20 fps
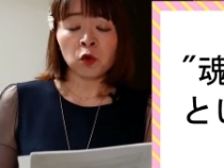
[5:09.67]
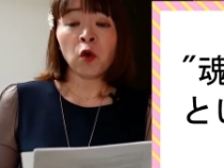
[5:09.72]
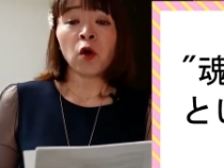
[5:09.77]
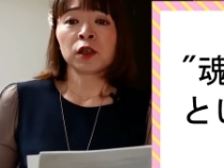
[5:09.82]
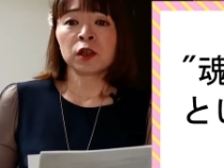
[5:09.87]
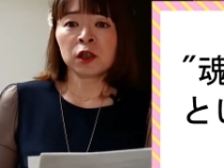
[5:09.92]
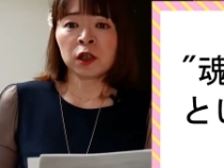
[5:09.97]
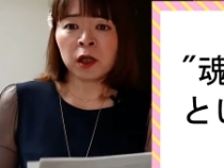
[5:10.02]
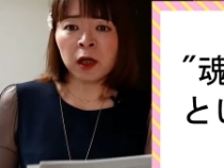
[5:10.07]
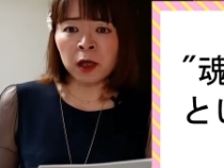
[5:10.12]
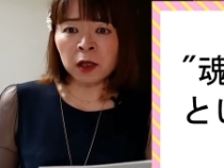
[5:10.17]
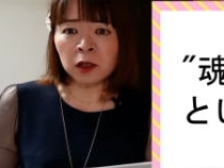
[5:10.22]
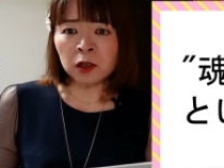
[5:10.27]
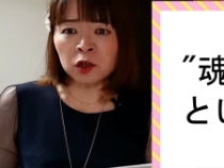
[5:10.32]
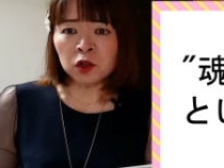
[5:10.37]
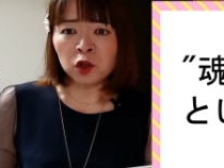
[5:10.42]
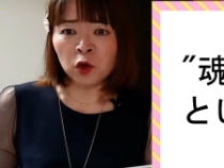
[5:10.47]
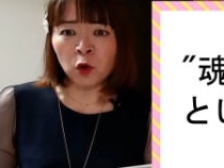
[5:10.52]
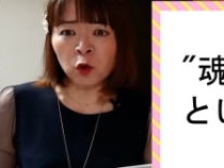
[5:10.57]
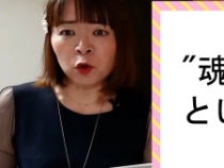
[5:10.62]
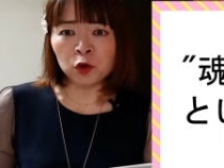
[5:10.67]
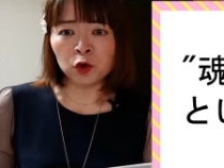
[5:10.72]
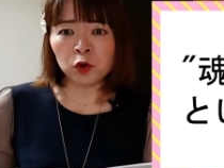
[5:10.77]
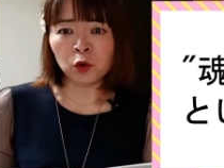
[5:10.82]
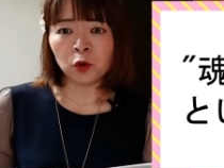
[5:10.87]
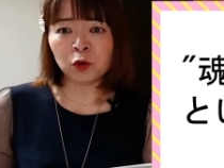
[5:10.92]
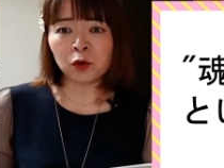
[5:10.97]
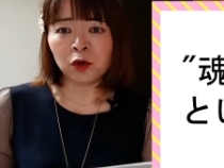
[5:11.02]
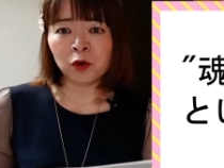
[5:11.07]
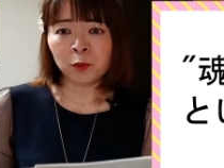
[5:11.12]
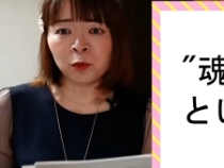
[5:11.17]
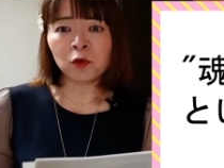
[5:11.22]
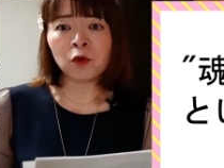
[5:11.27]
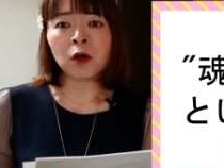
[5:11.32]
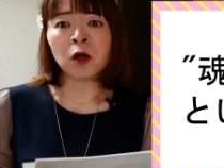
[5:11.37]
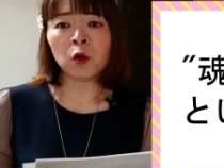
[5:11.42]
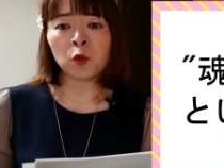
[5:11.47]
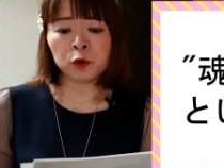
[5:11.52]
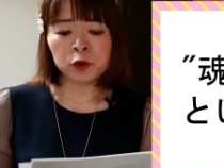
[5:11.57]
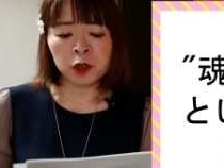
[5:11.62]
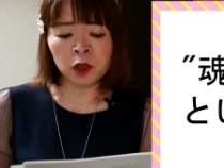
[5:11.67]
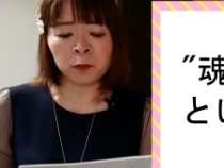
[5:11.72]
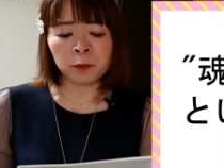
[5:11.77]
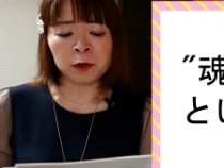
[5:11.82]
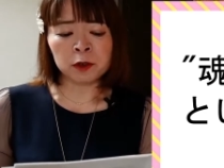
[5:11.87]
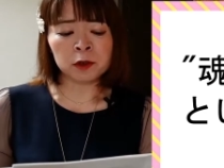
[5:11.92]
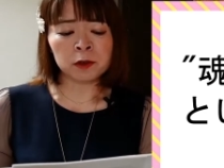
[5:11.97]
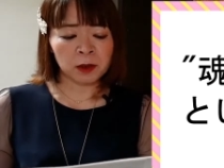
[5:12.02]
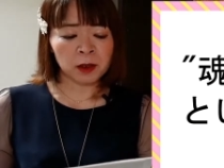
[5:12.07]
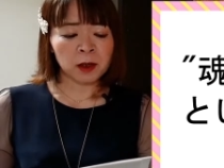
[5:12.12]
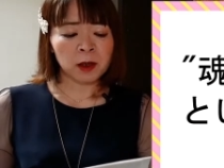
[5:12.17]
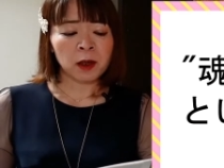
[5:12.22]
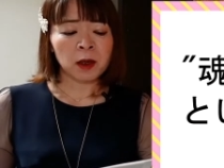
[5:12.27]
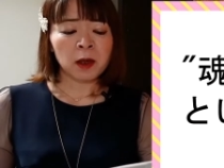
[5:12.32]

の次元上昇というものがございます。